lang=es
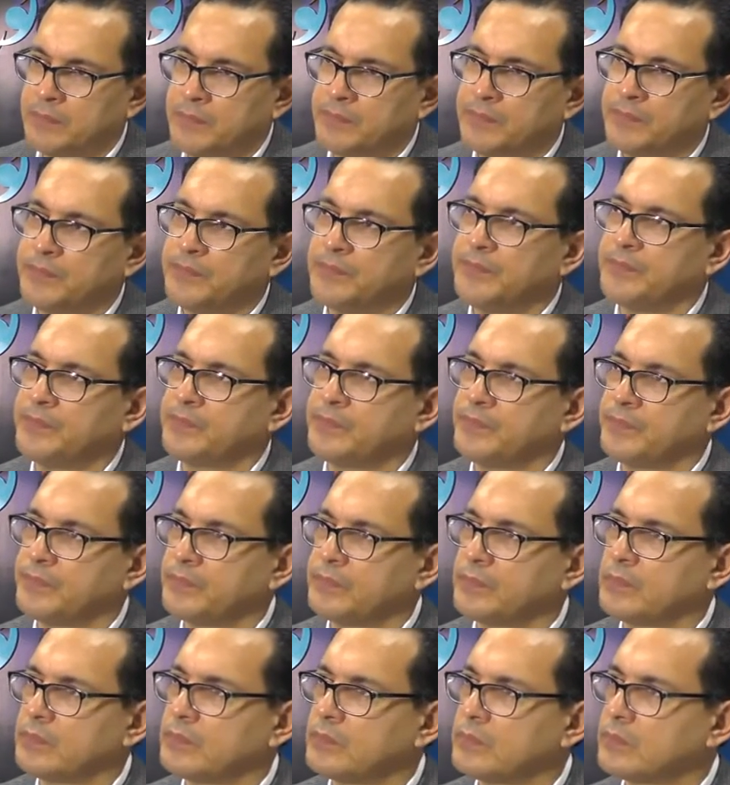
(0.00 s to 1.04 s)
Es decir, se
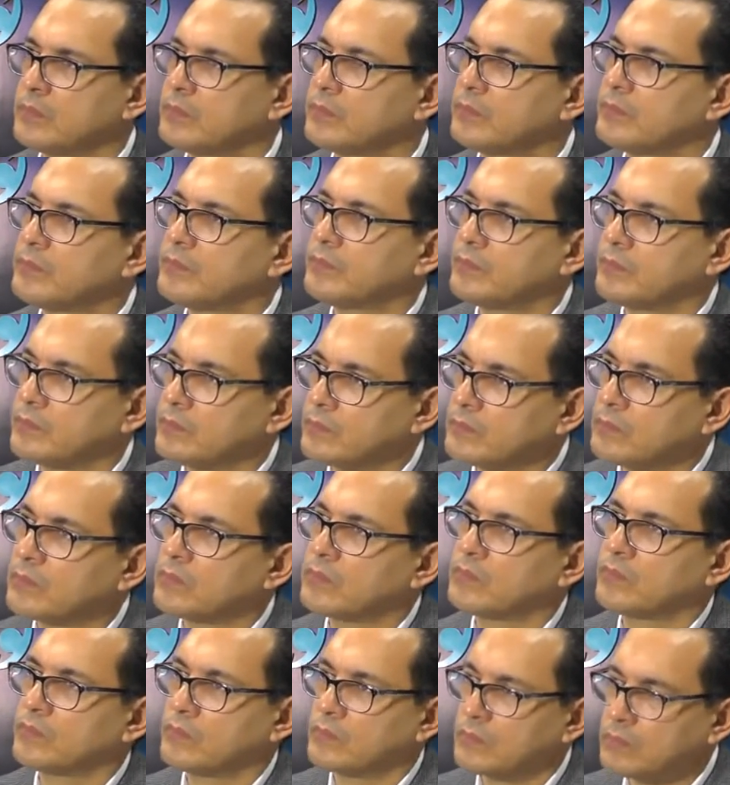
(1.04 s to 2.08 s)
retoma el juicio, en otras
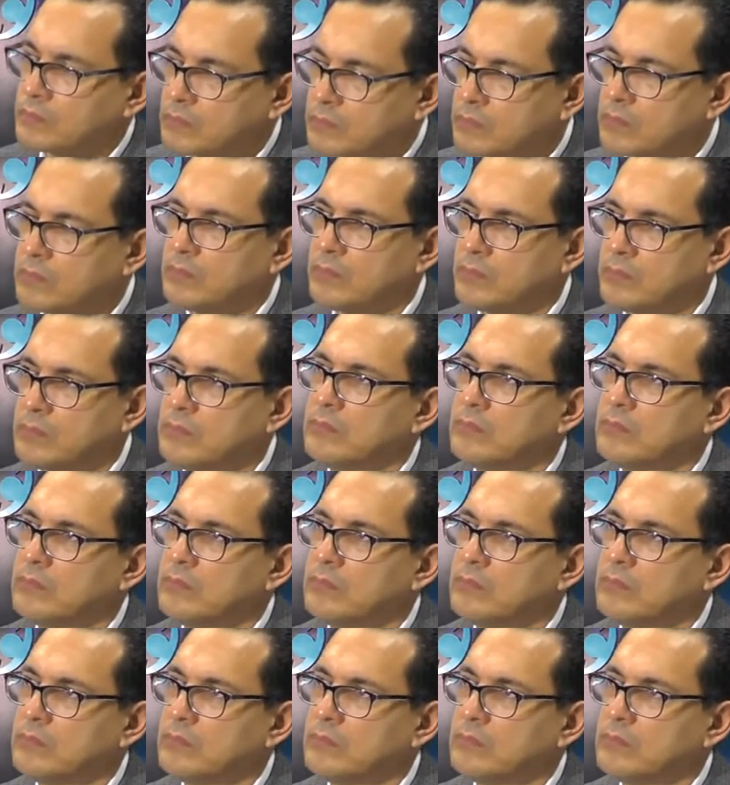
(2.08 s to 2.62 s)
palabras,